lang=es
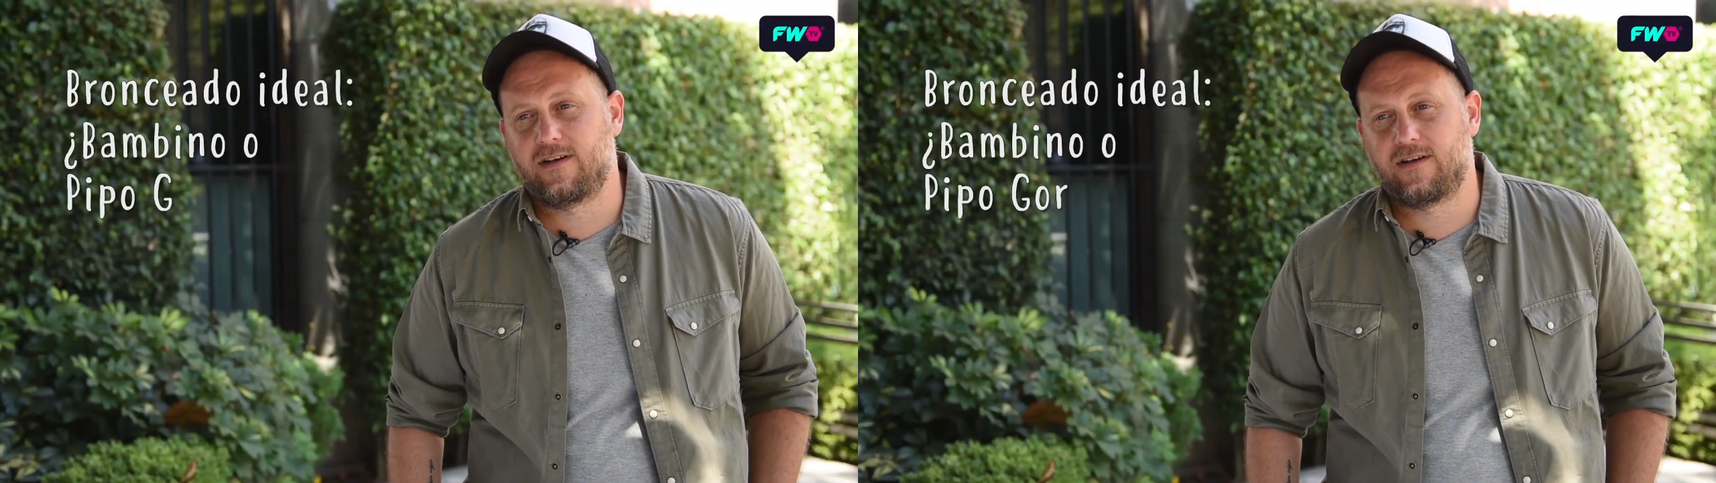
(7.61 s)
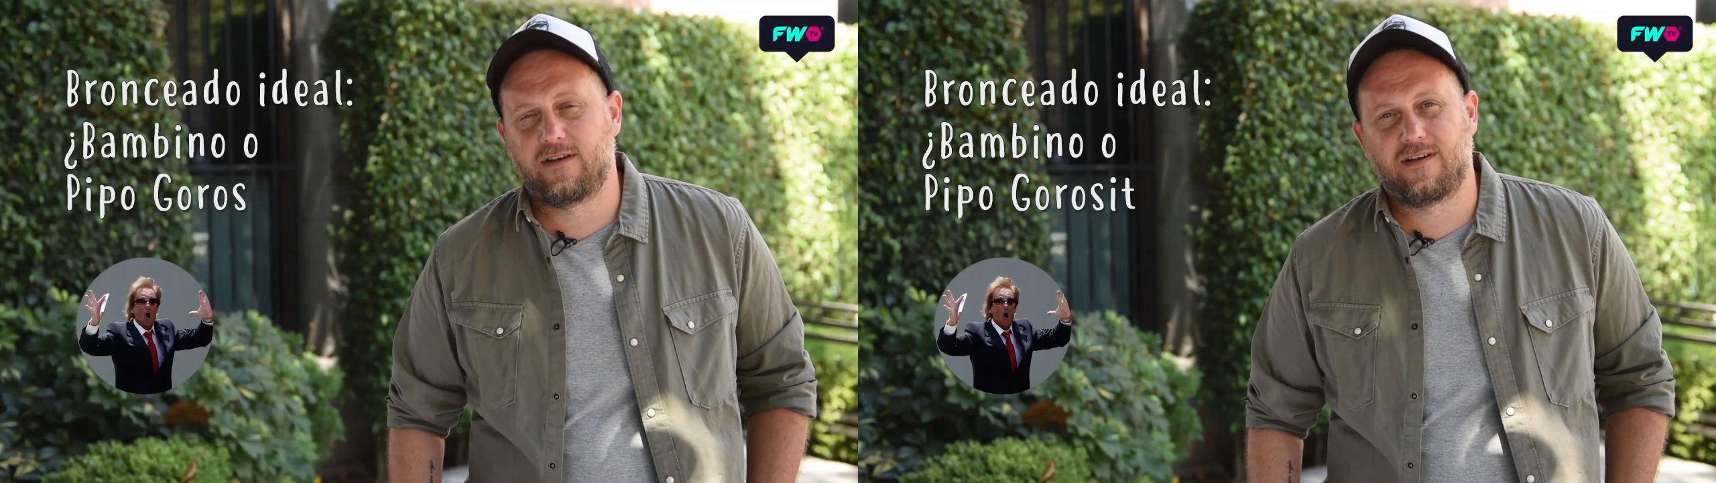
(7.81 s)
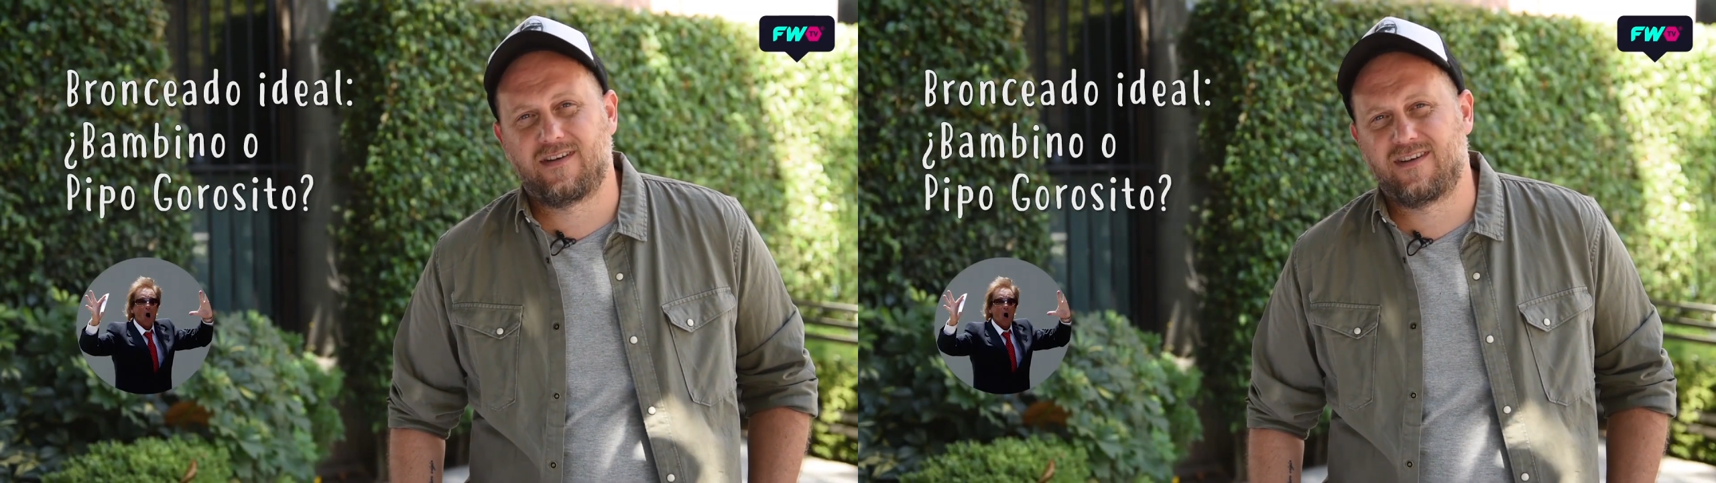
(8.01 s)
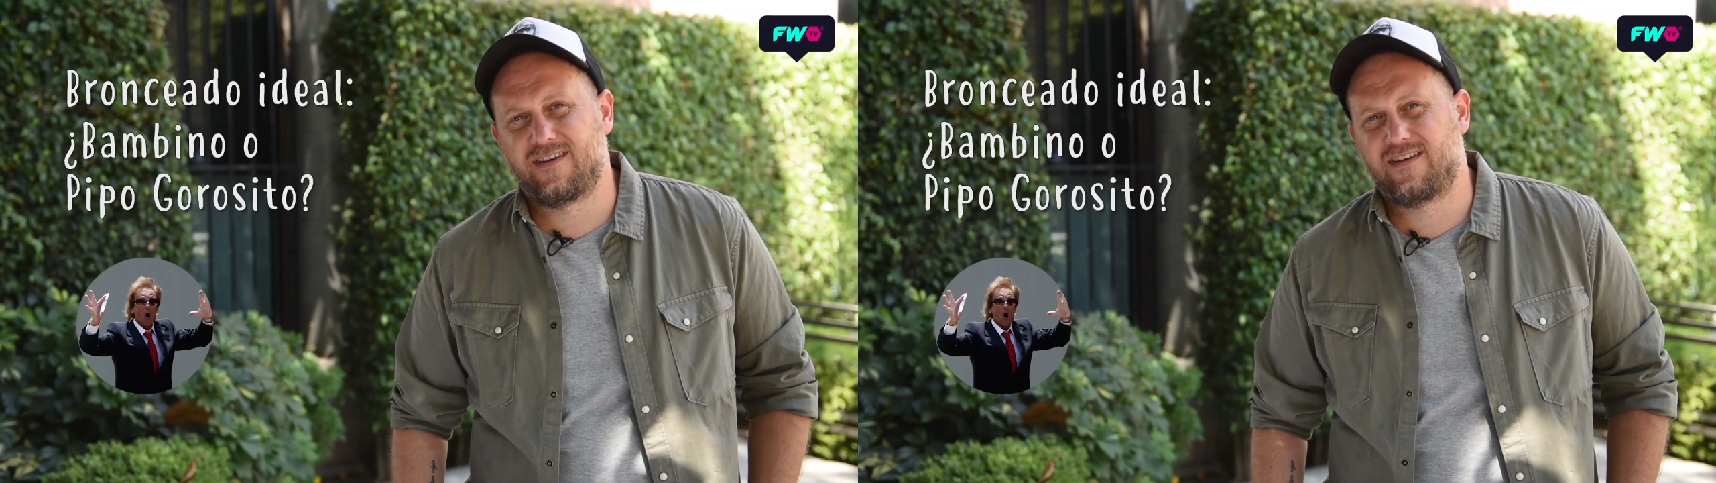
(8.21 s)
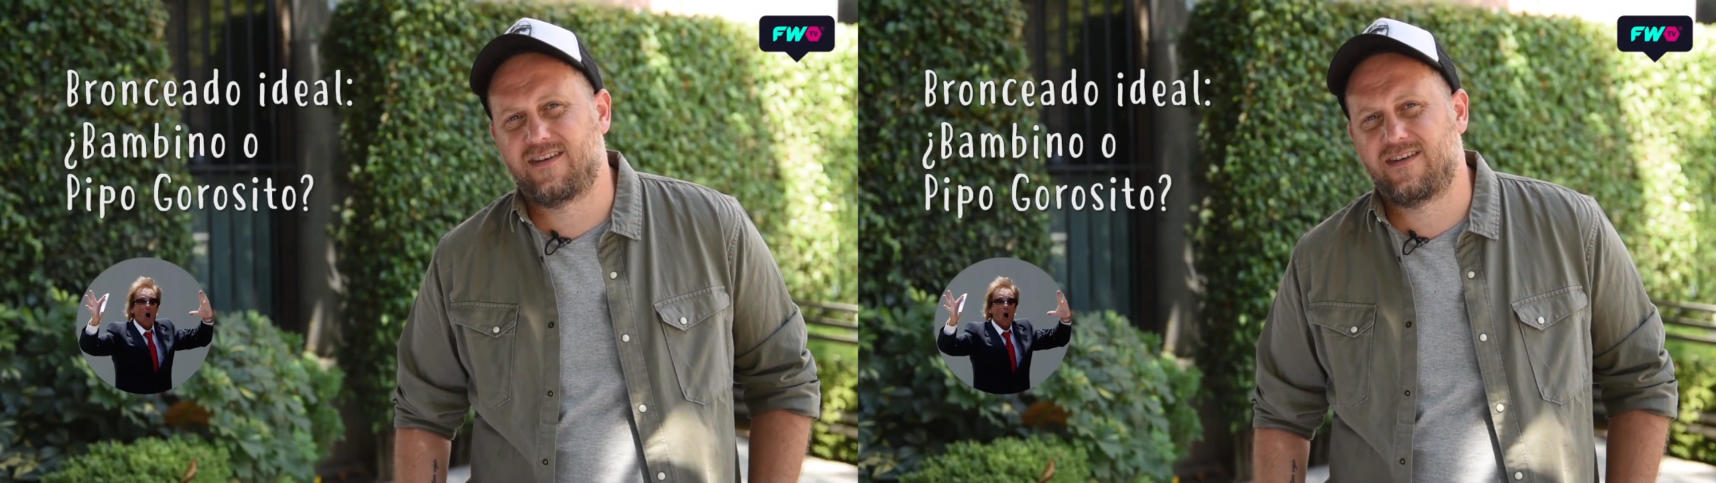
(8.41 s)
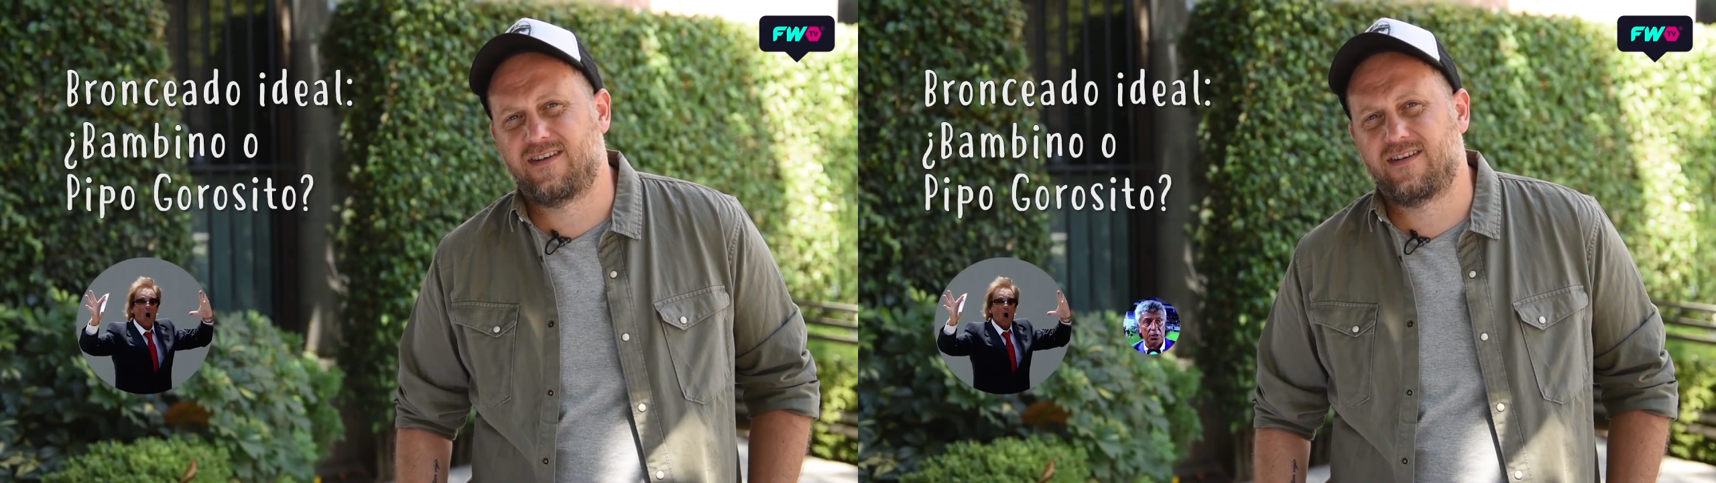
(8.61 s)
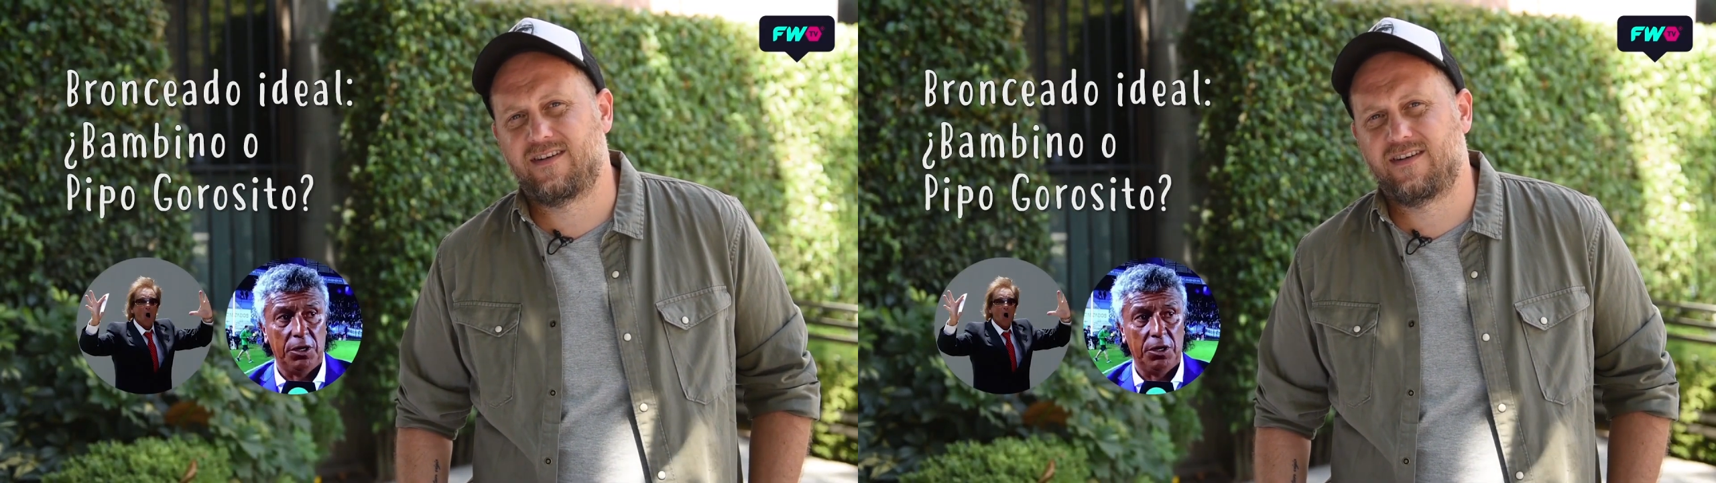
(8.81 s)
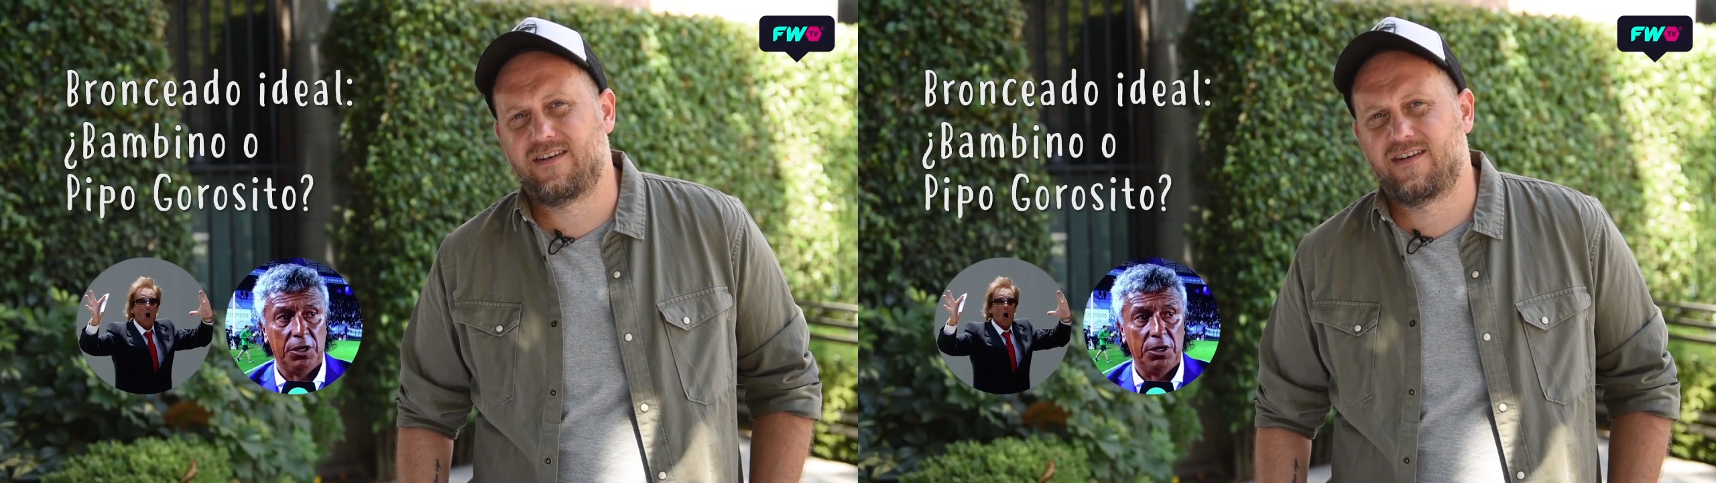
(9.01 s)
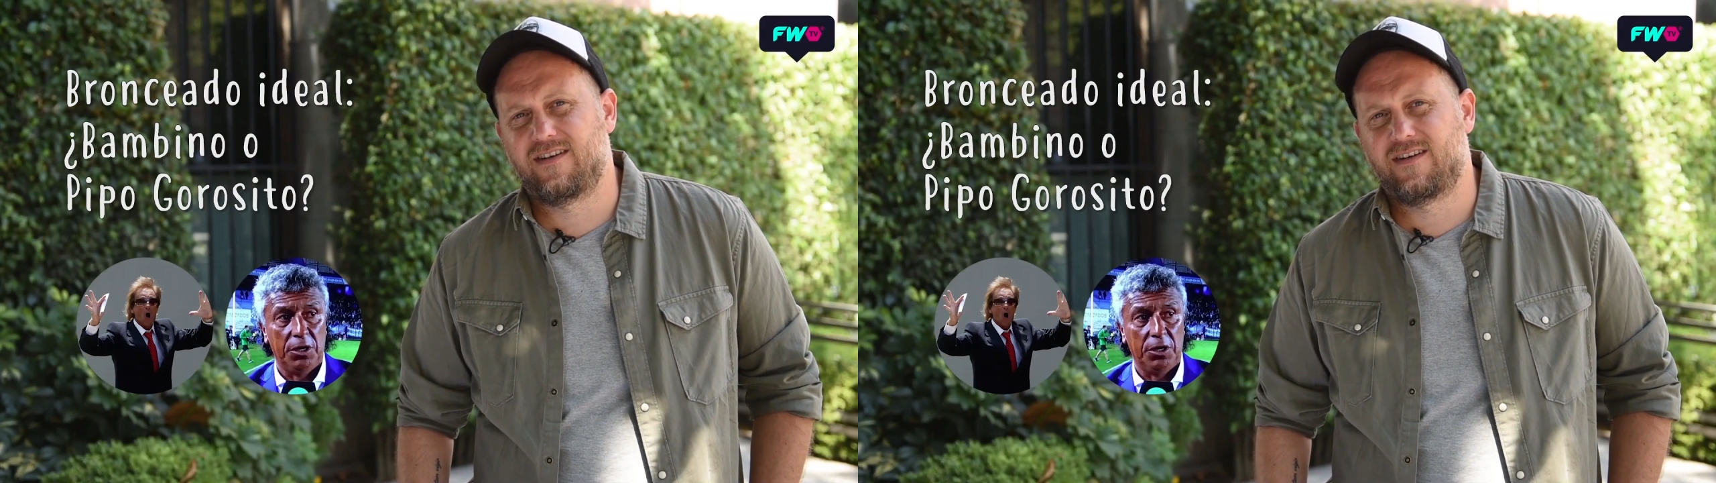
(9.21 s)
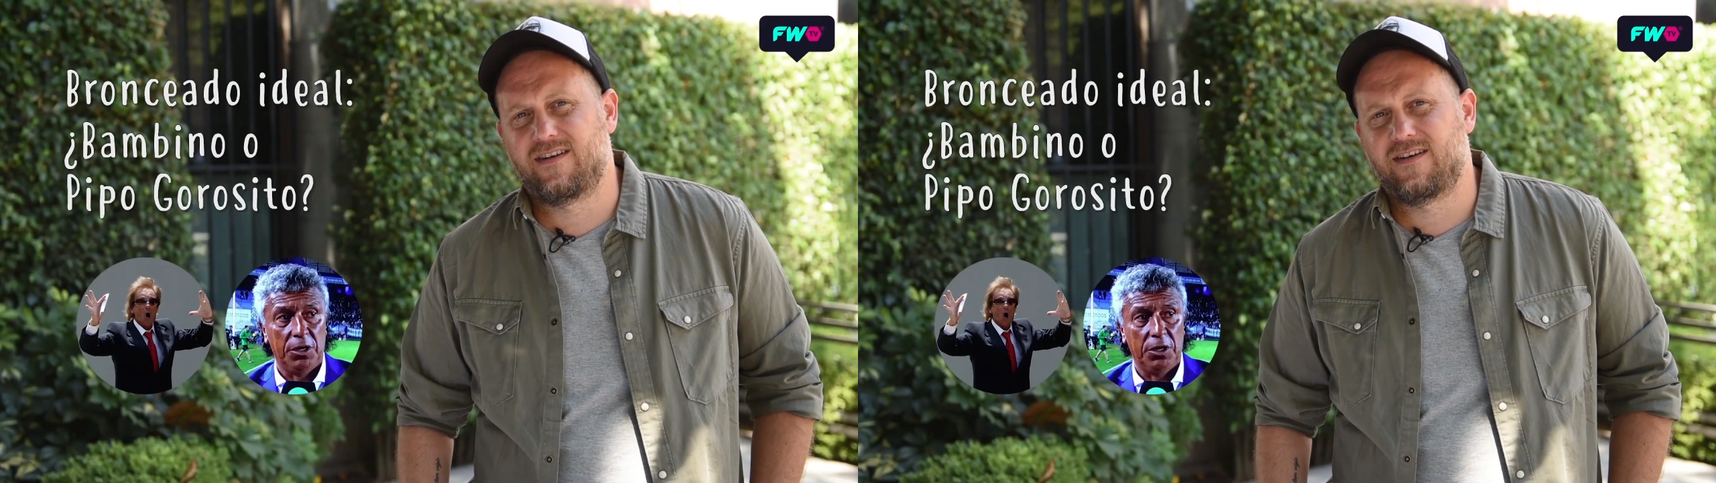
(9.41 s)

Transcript: ¿Bambino o Pipo Gorosito?